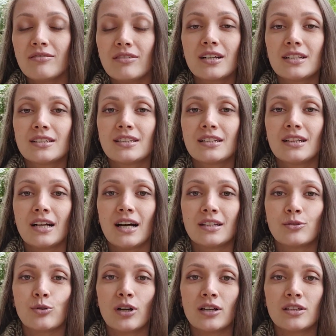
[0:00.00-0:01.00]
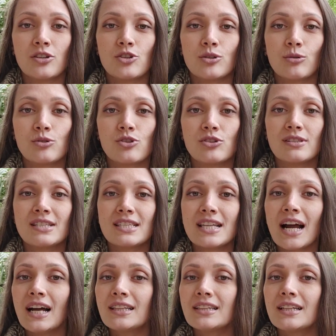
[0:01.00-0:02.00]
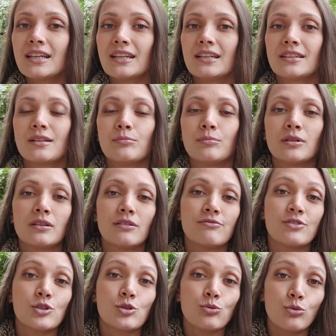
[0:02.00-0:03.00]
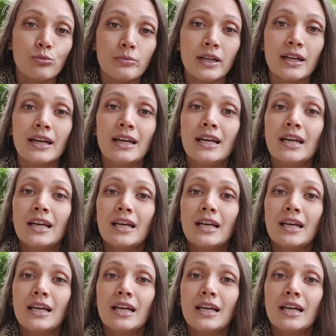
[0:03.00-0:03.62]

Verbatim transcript: Выглядело оно, конечно, очень странно. Это было в Зуме.